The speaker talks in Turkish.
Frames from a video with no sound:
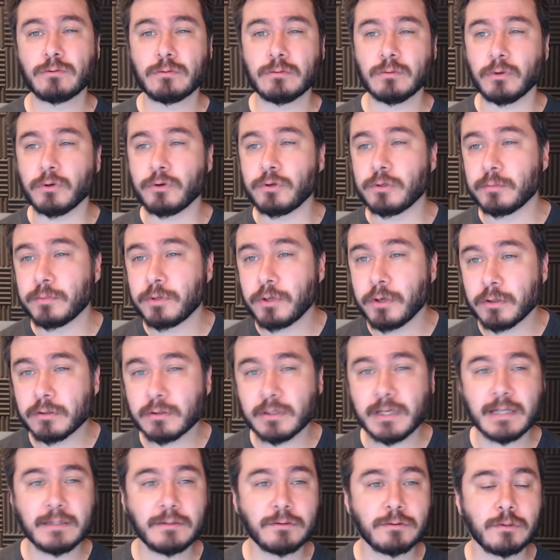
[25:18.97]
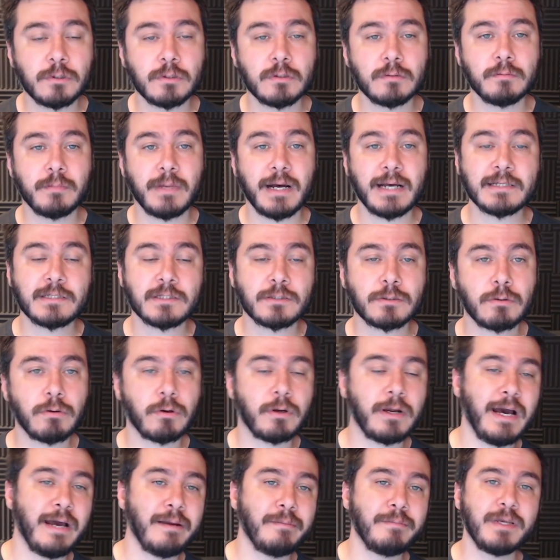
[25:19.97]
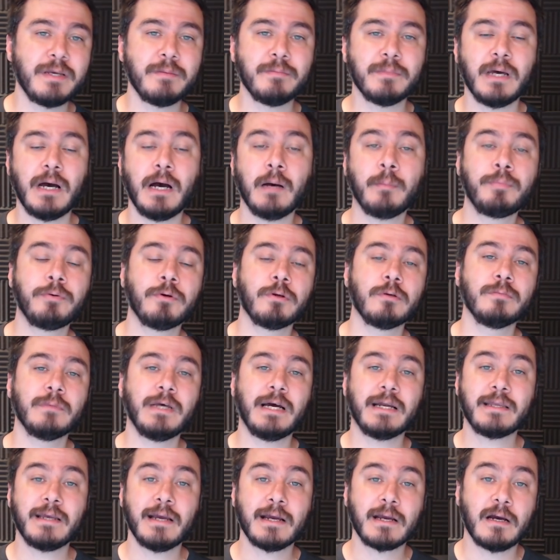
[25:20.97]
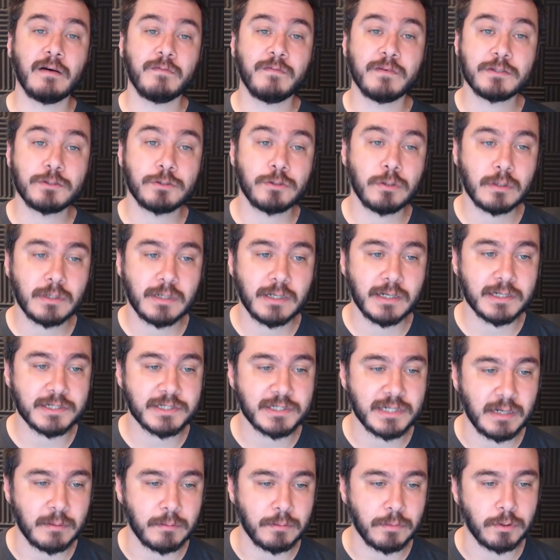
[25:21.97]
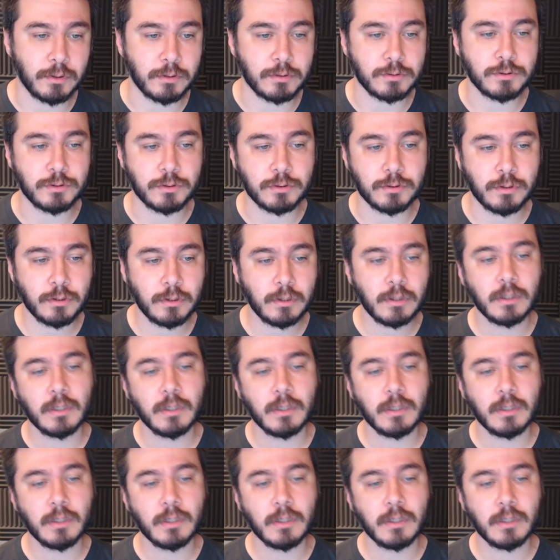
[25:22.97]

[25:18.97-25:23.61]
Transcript: oyunumu yönlendiriyorum ben skorer miyim ne yapıyorum derken kafası çok karışan bir oyuncuydu.